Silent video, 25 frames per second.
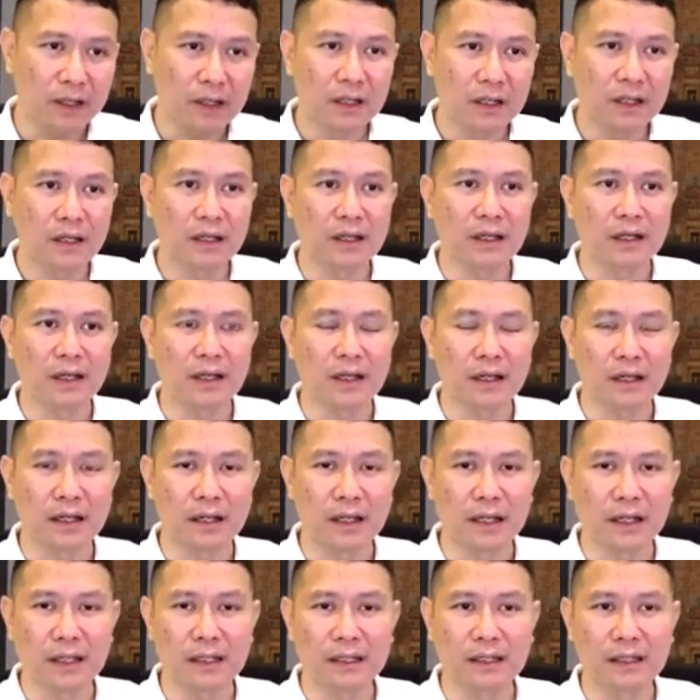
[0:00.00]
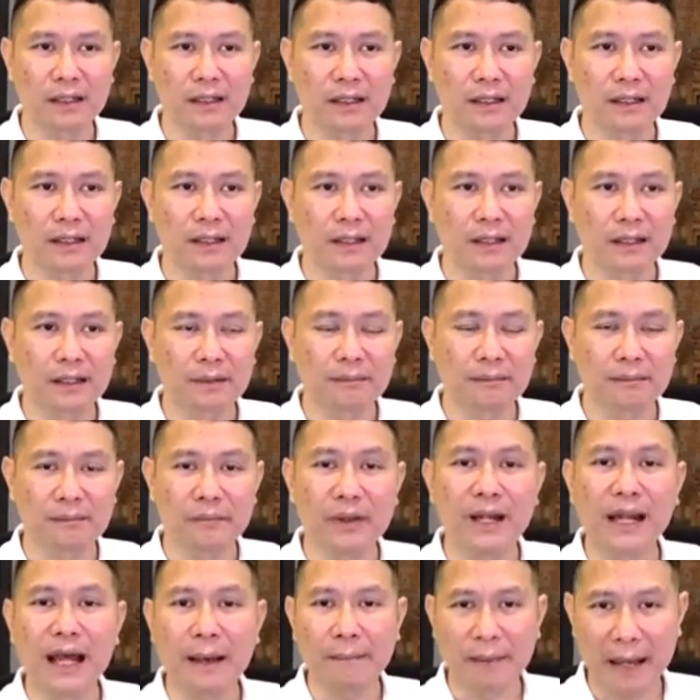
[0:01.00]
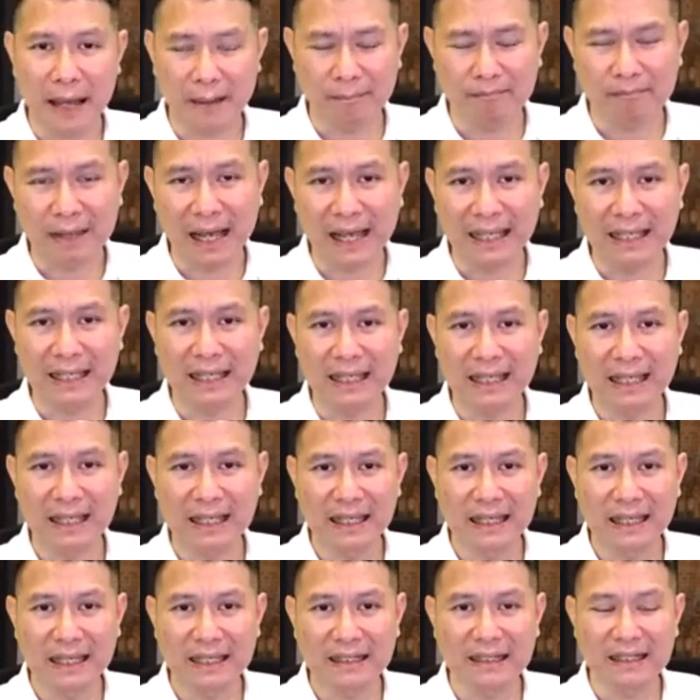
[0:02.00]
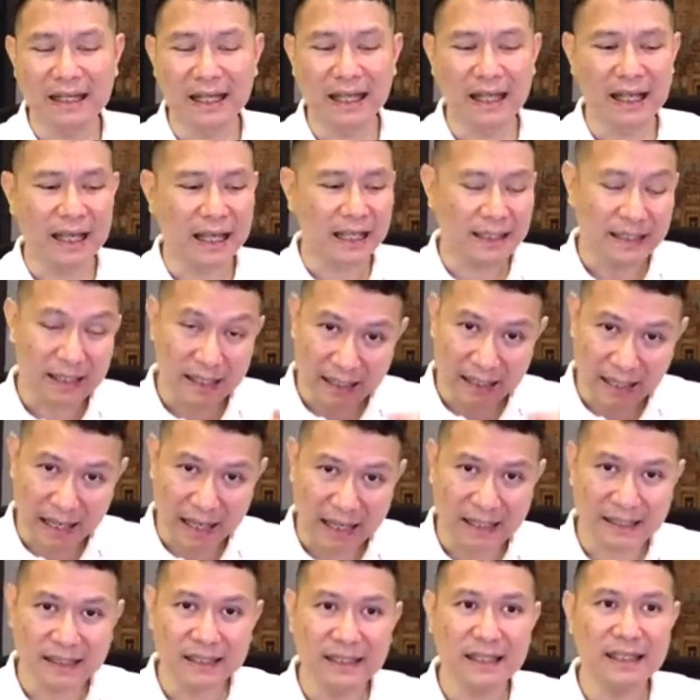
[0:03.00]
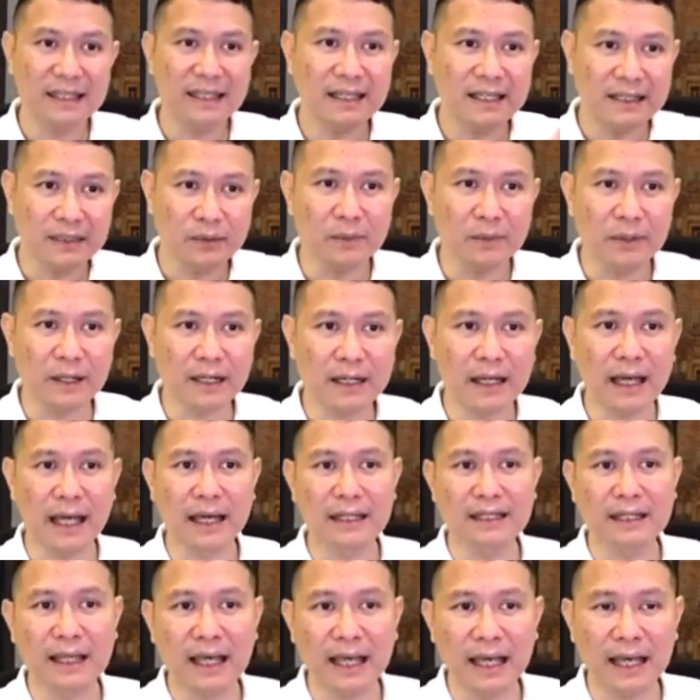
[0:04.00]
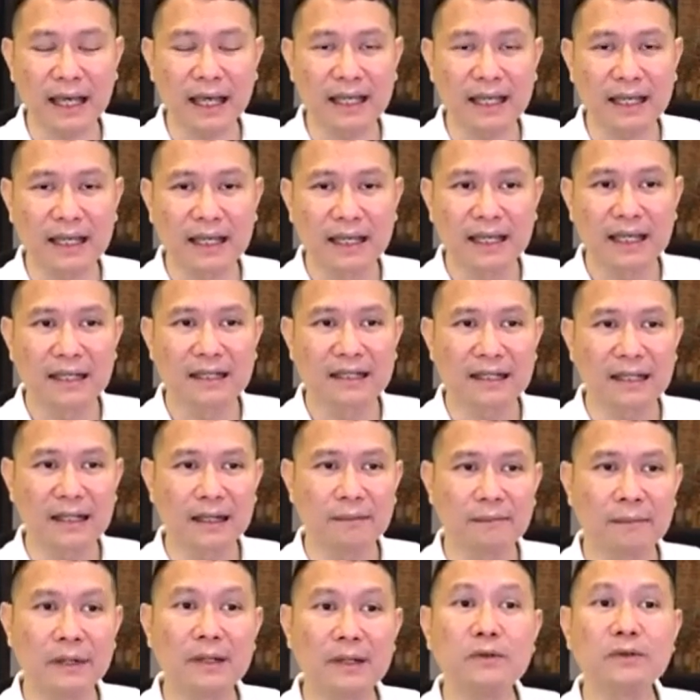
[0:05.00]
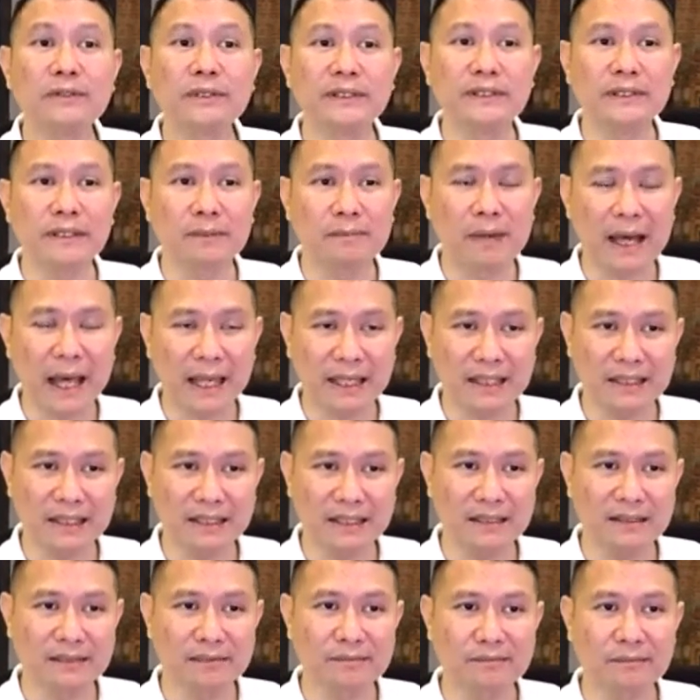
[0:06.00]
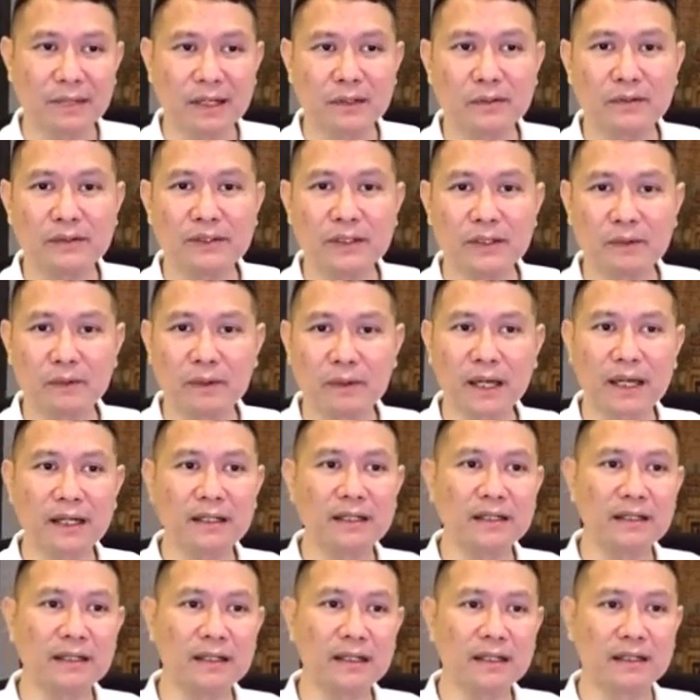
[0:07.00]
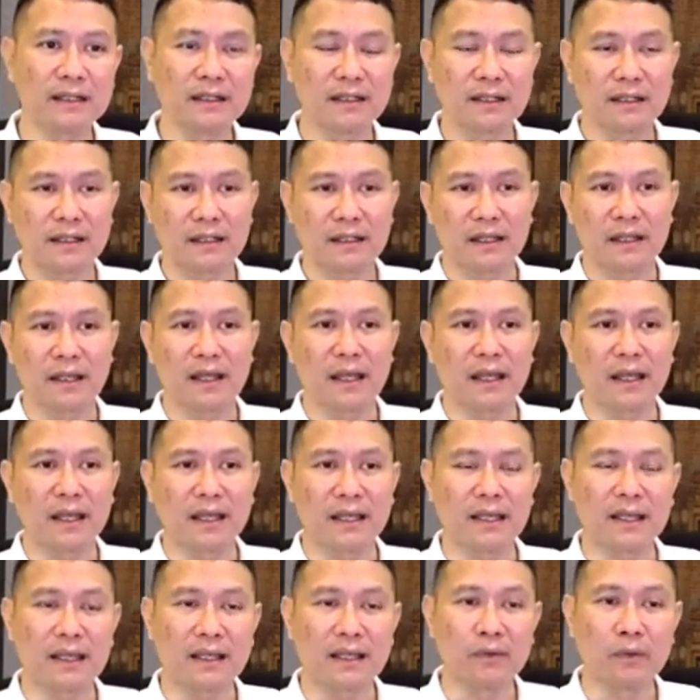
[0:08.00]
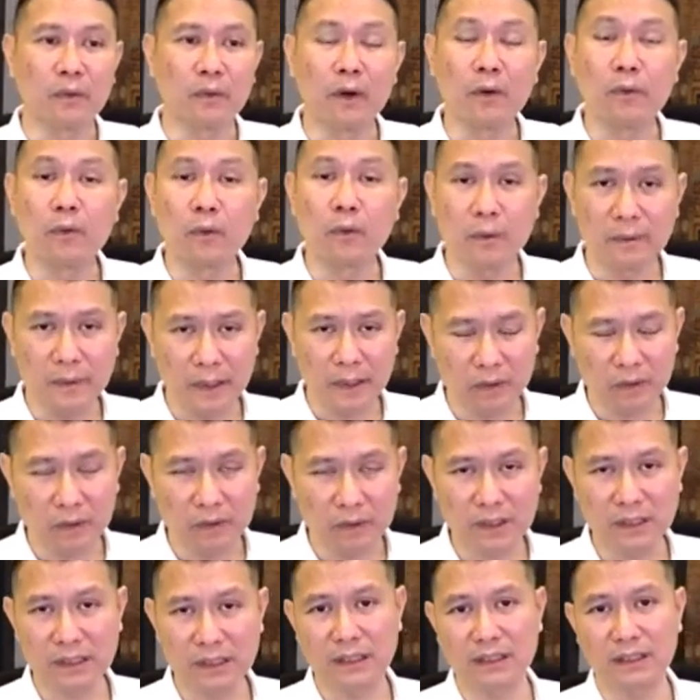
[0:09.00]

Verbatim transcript: เออเวลาผ่านไปนะอาจจะครั้งนี้หรือว่าครั้งหน้านะมันรู้สึกสบายขึ้น มันรู้สึกว่าเออไอหัวหูมันโล่งขึ้น